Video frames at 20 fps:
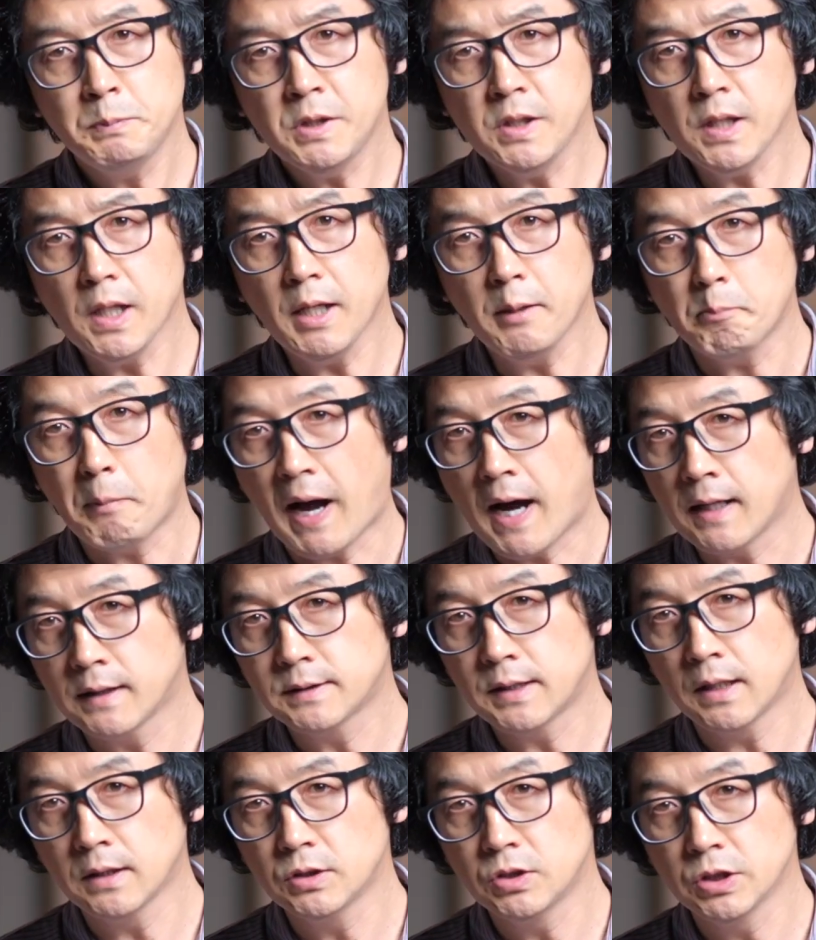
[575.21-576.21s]
피해
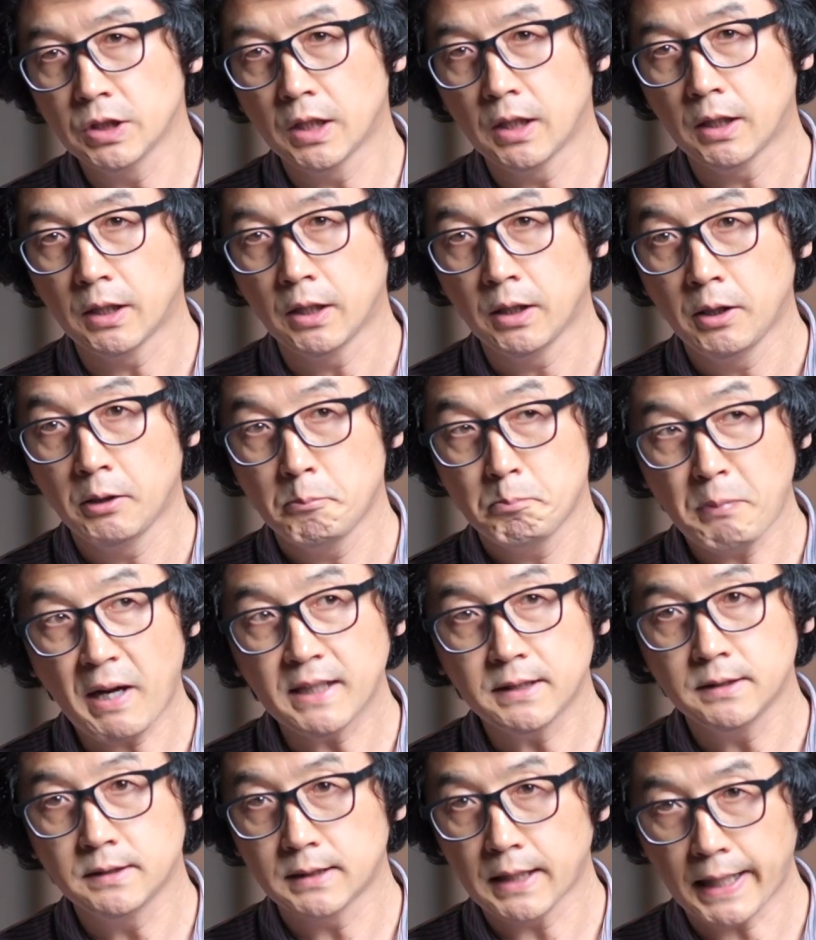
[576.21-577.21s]
망상증에
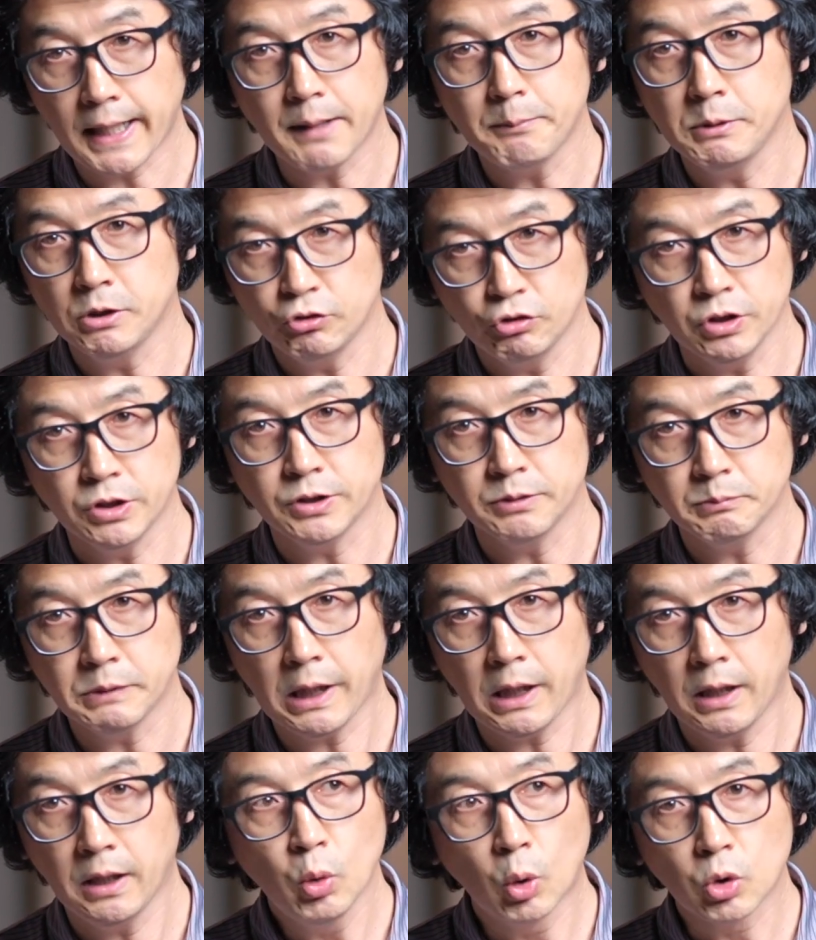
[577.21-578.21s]
빠진 사람일 수도
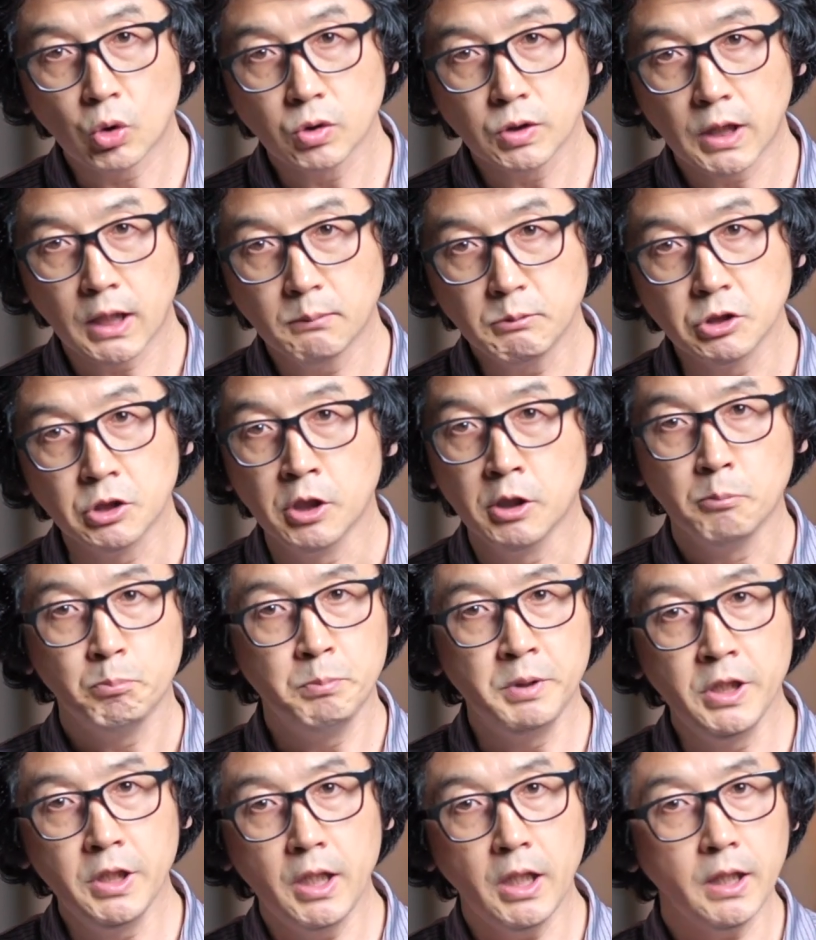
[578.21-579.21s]
있습니다. 또 어떤 사람은
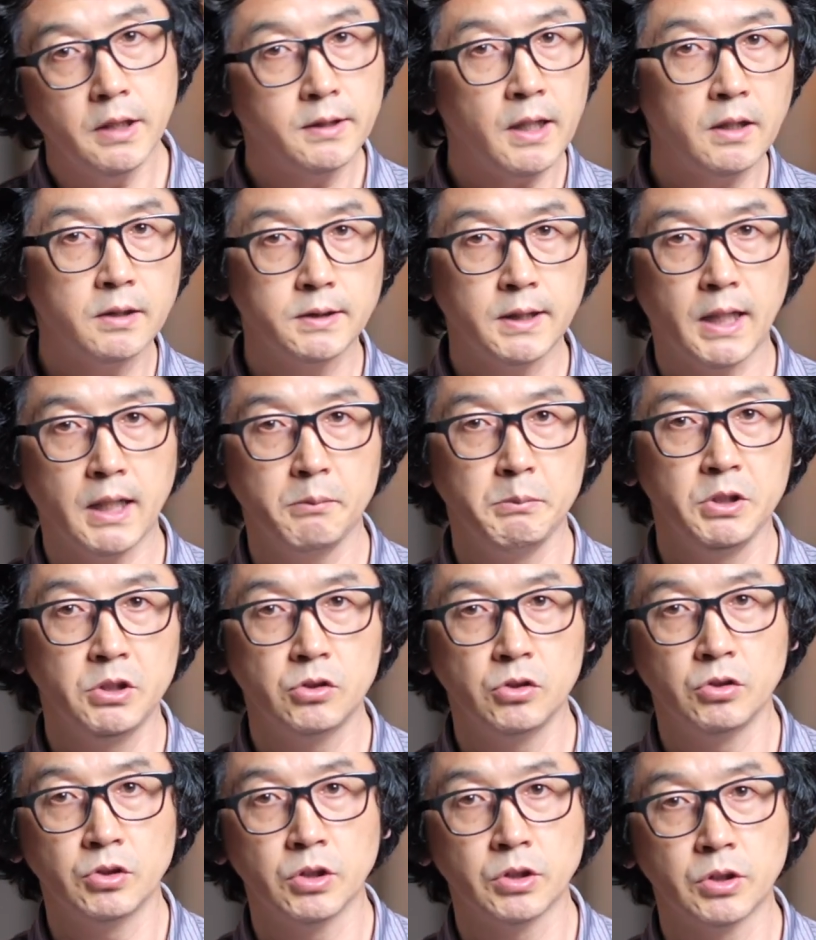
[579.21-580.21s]
미래에 사는 사람이
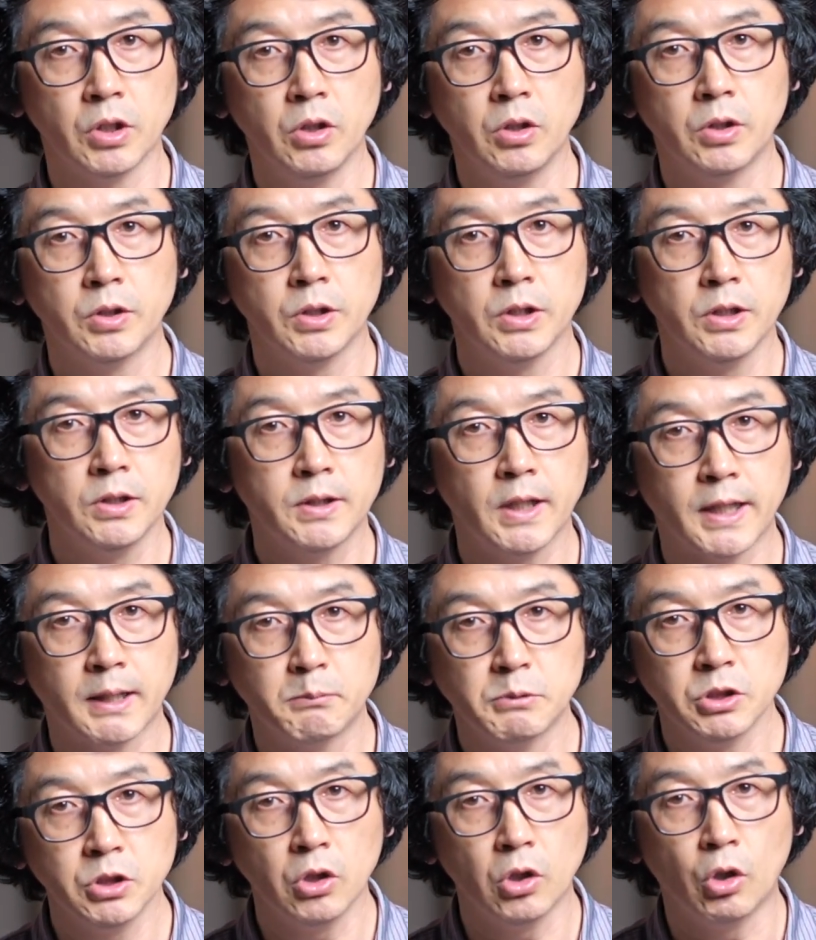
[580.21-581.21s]
있을 수 있어요. 이
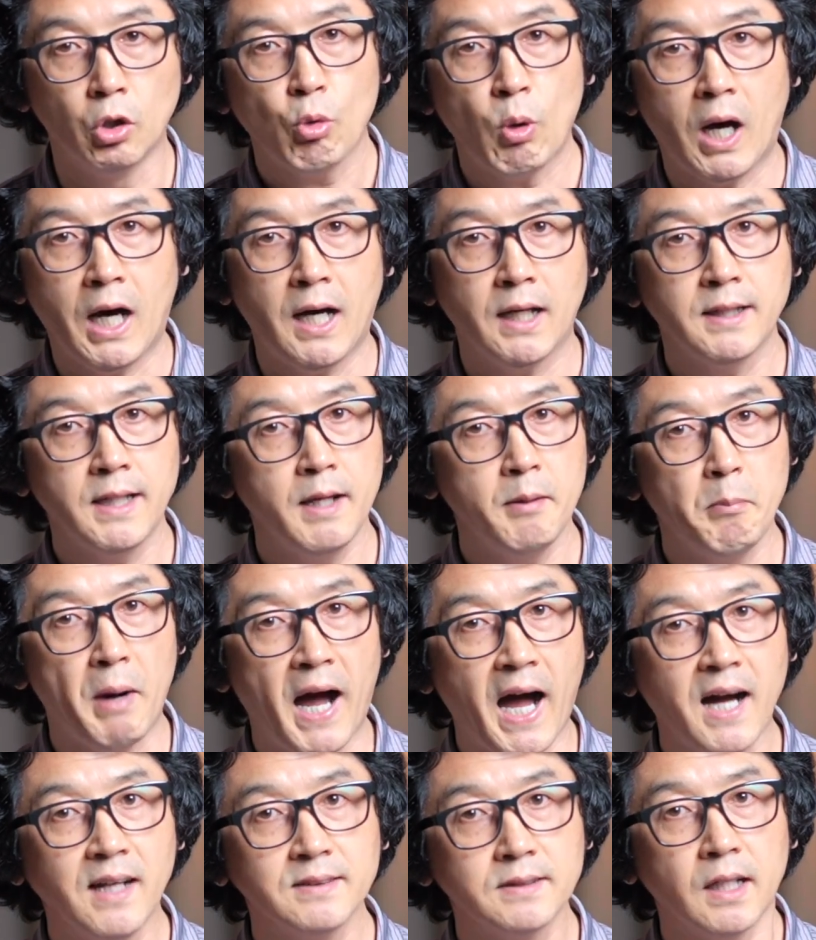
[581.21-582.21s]
사람은요,
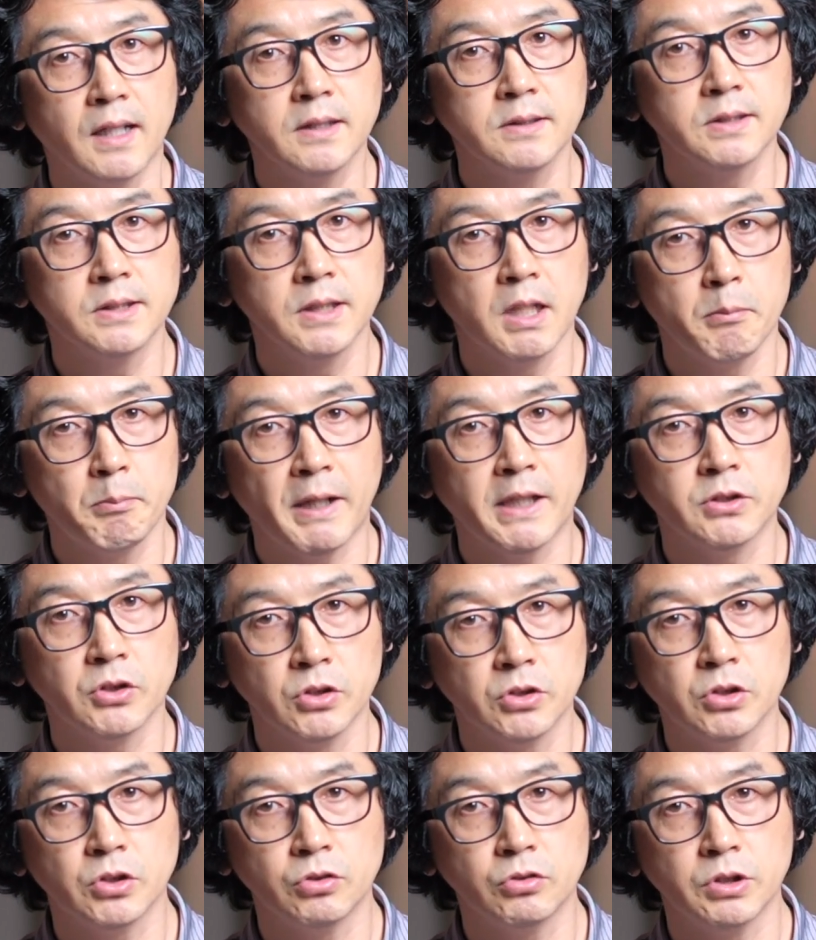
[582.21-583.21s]
과대망상증에 빠져
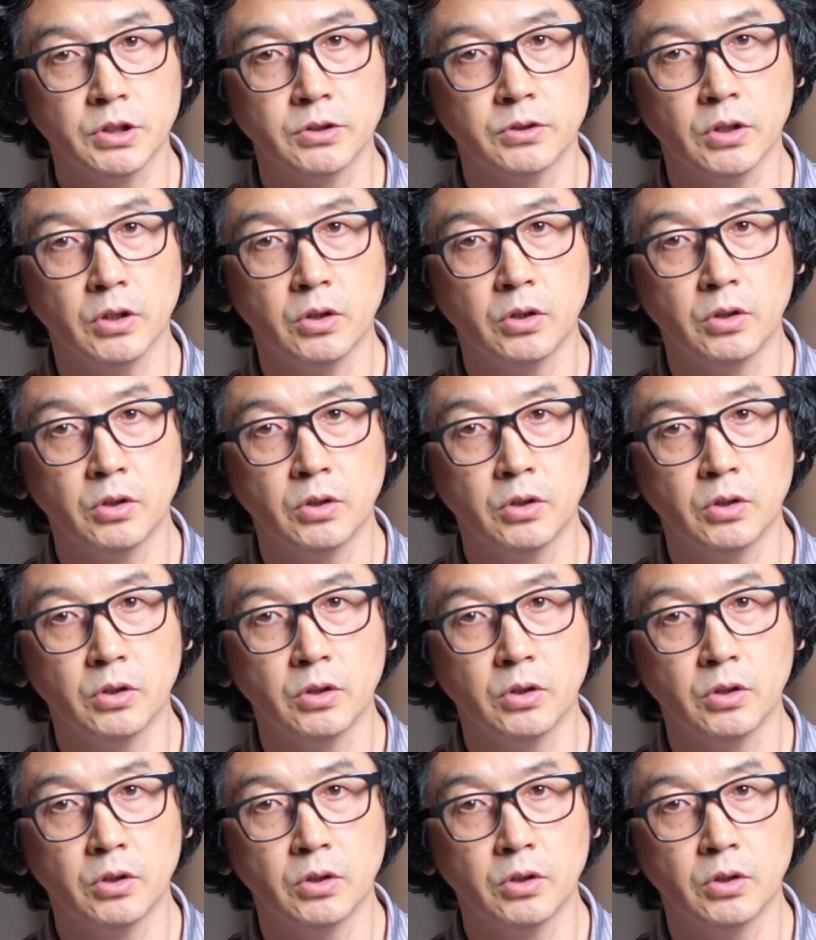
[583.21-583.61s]
있을 수도 있어요.